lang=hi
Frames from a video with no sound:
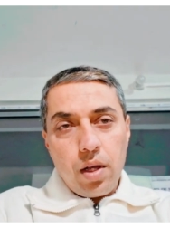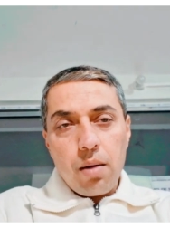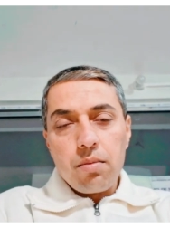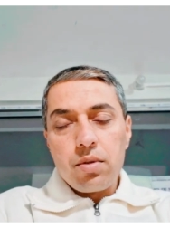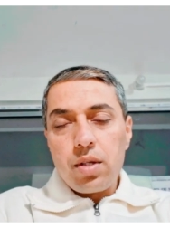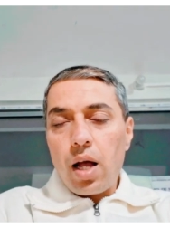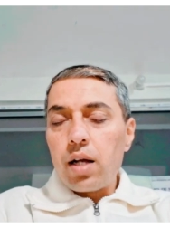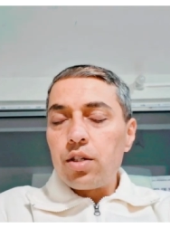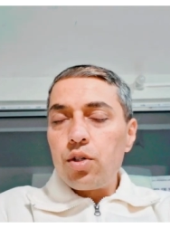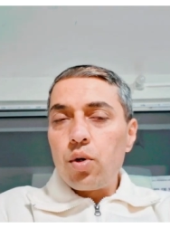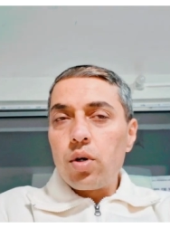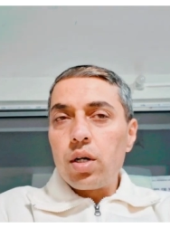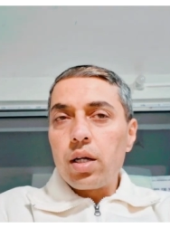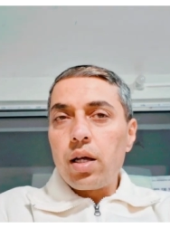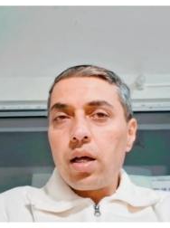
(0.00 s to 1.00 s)
हम साक्षी
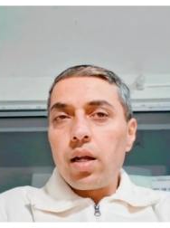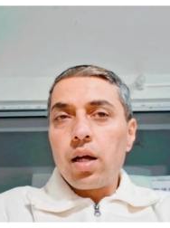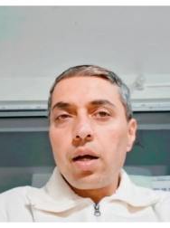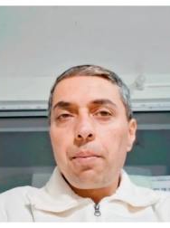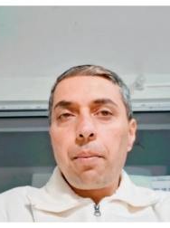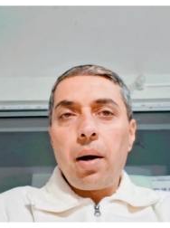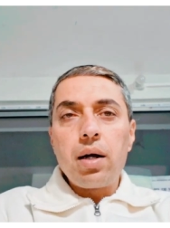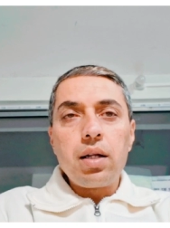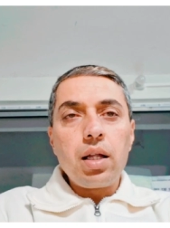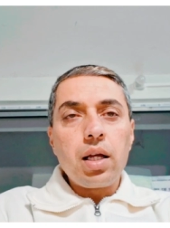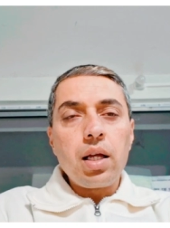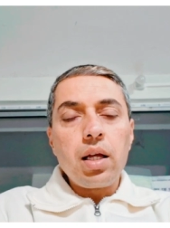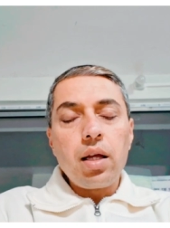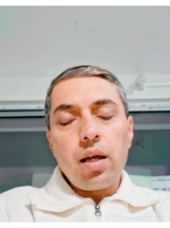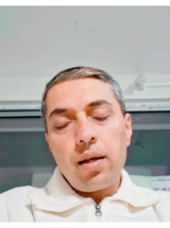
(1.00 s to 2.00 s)
होकर के हर एक का पार्ट
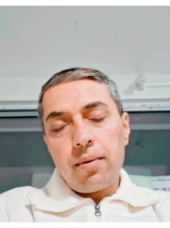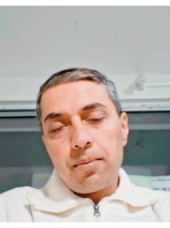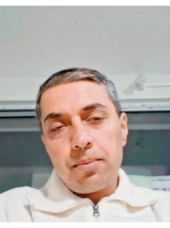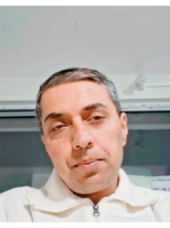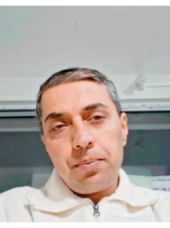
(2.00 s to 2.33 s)
देखेंगे